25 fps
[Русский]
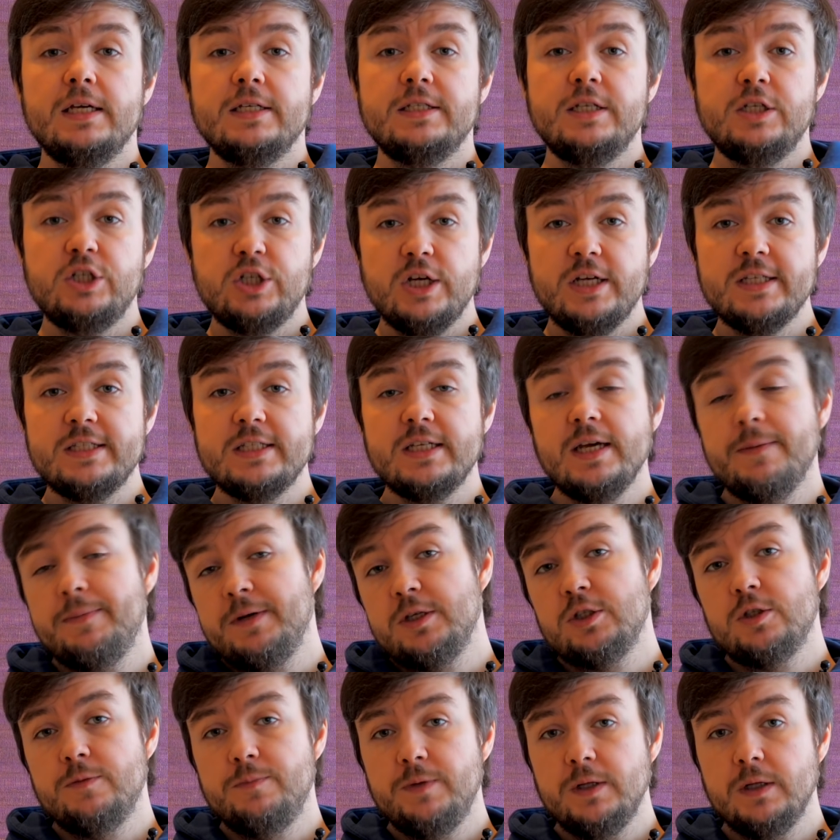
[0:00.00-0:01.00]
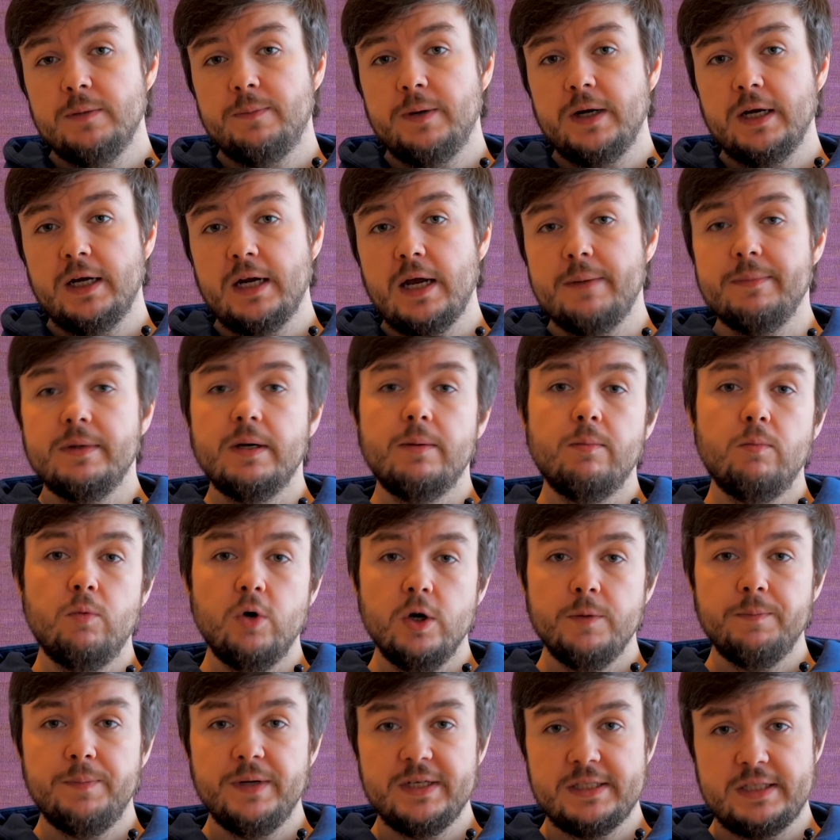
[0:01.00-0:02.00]
Сейчас я приступил к программе
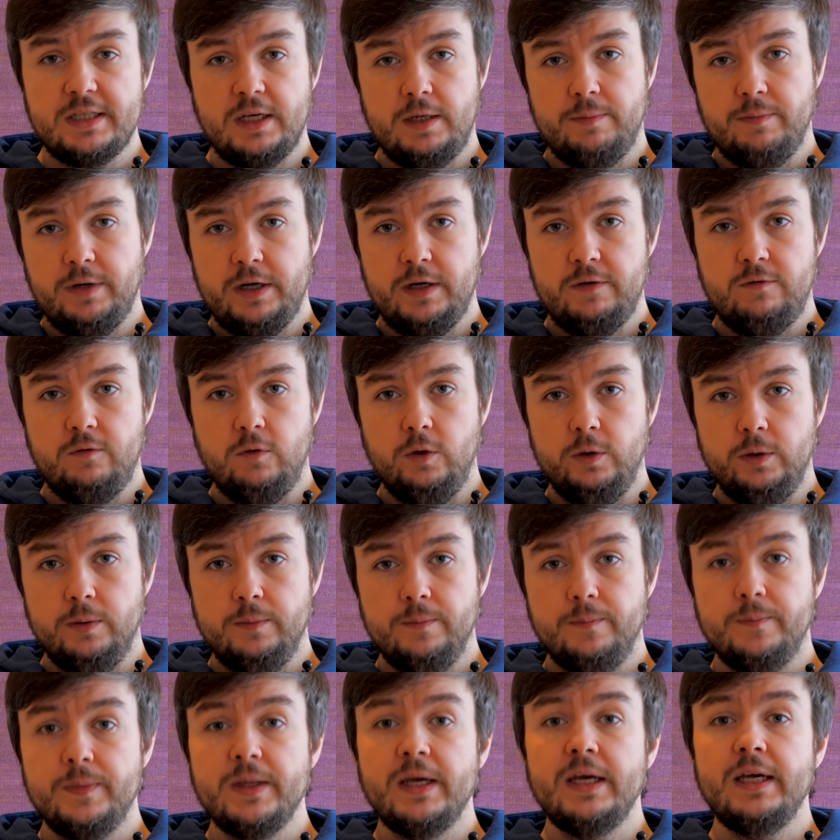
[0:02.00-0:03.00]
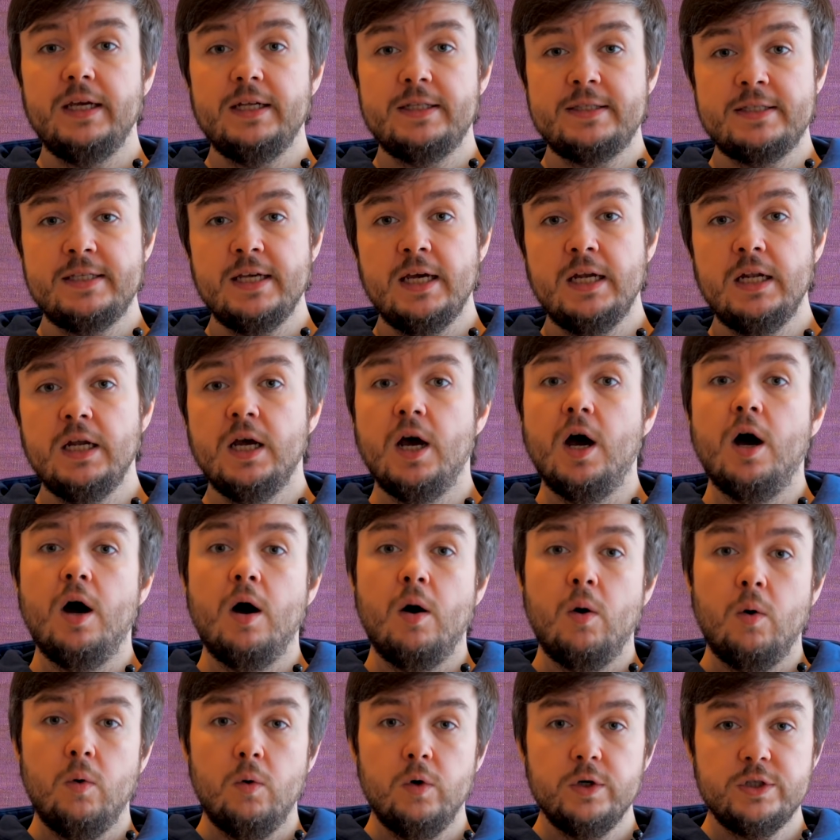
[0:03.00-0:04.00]
«Мой быстрый марафон». И цель –
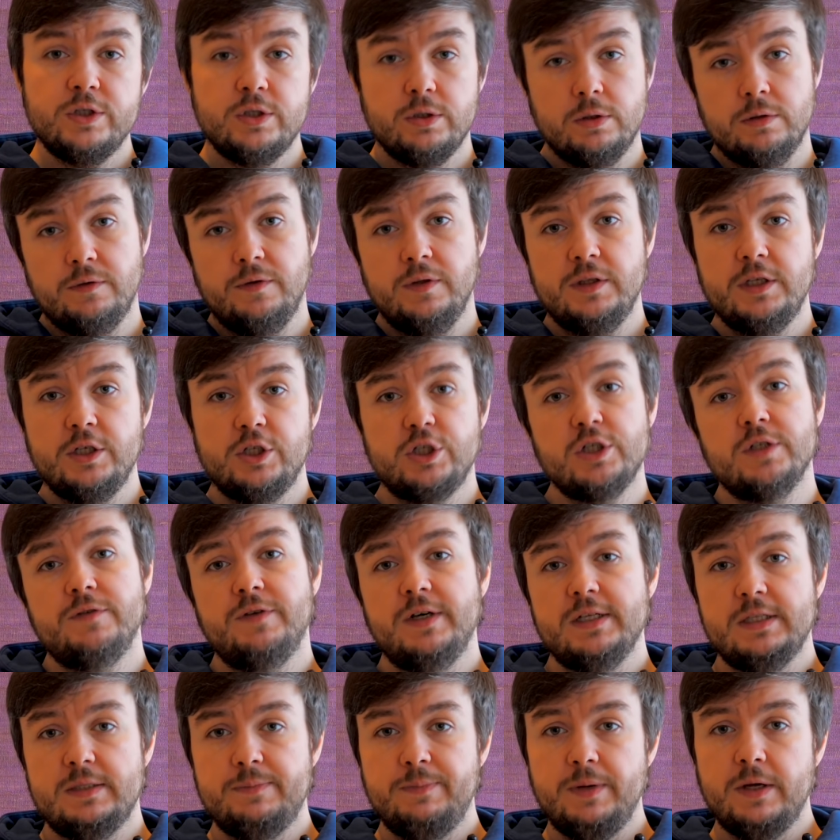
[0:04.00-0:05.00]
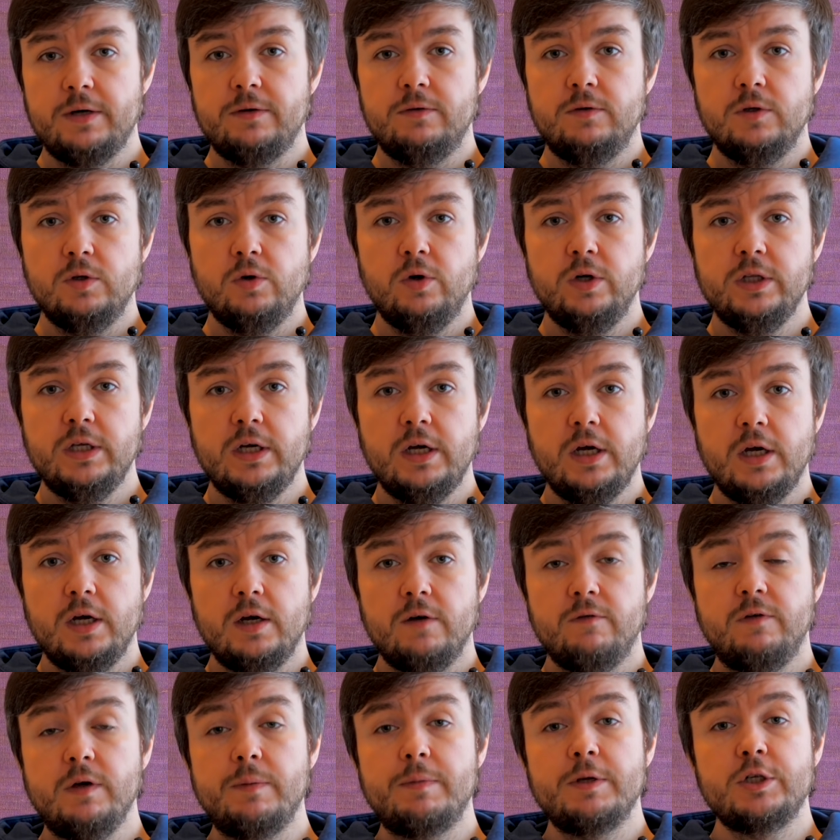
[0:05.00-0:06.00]
осенью 2021 года
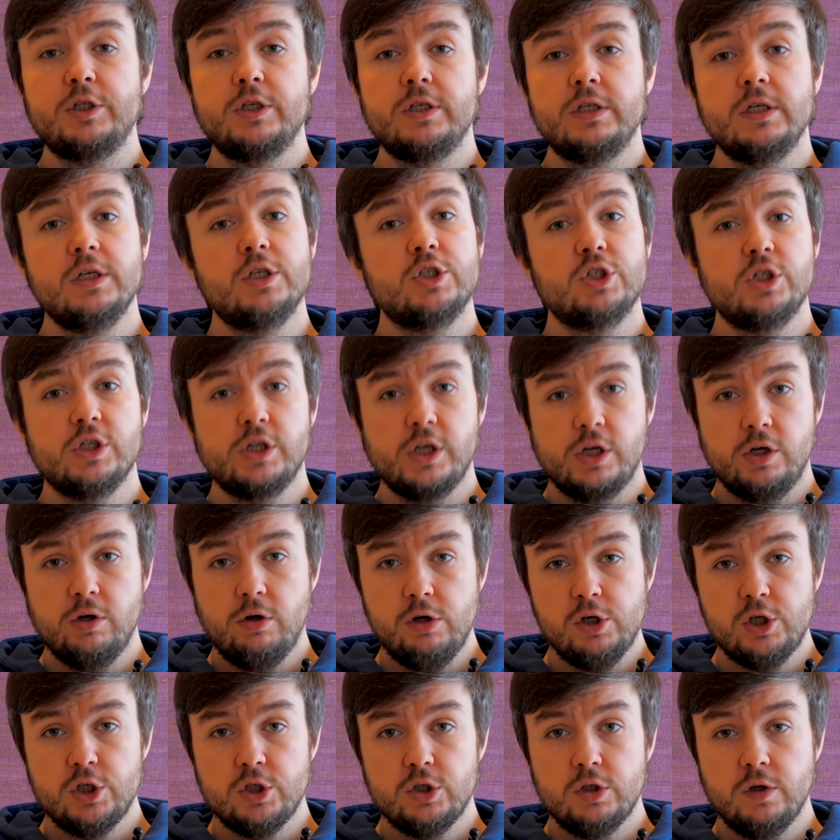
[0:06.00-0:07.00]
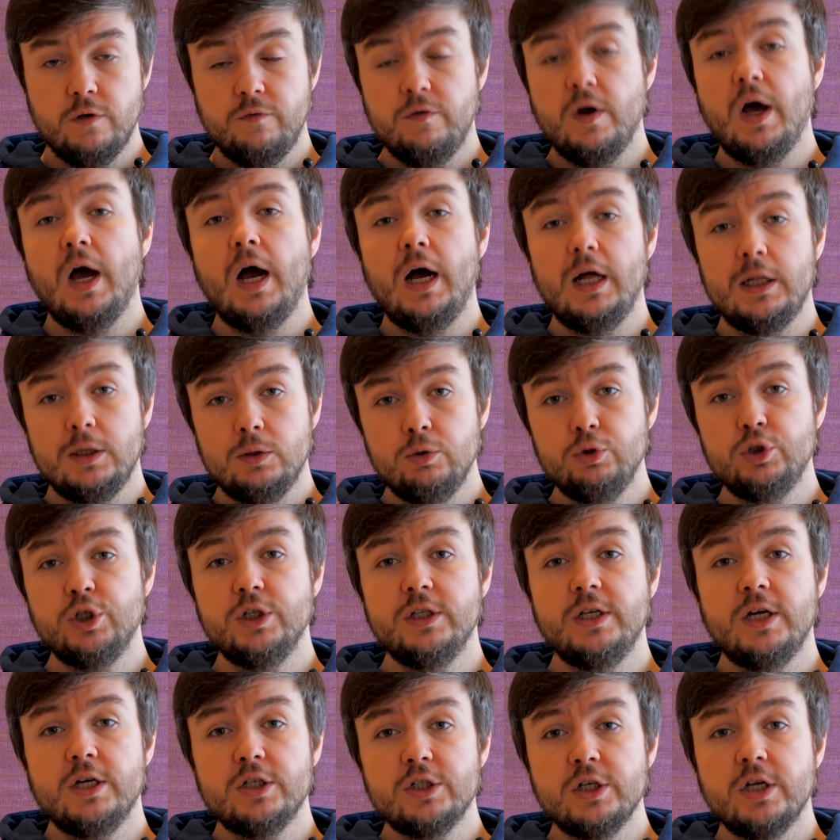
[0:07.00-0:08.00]
выбежать из 4 часов, а
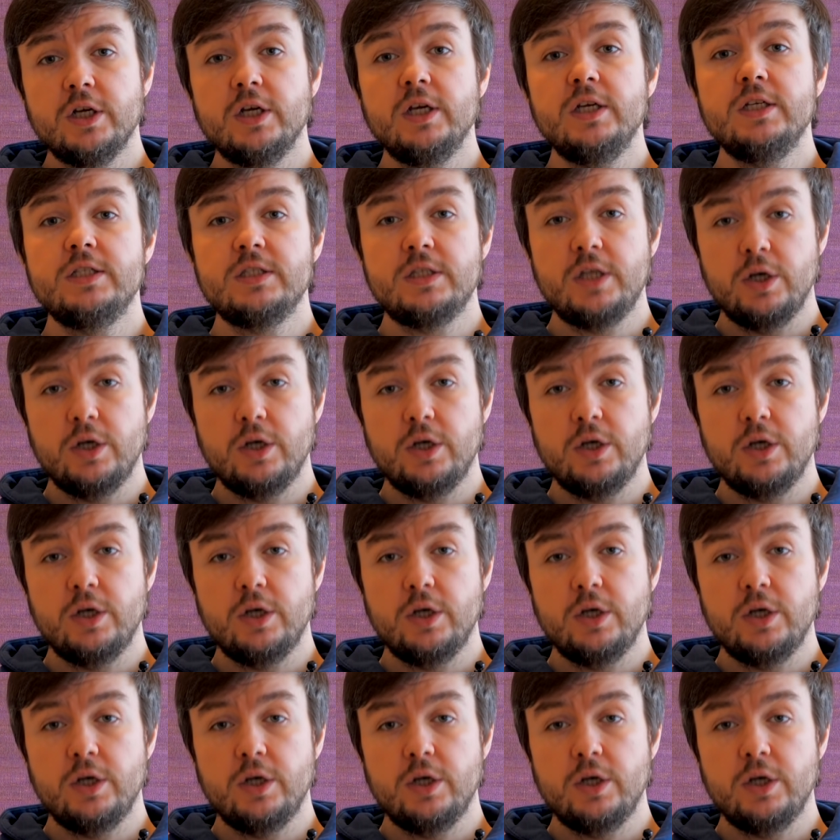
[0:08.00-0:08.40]
лучше даже из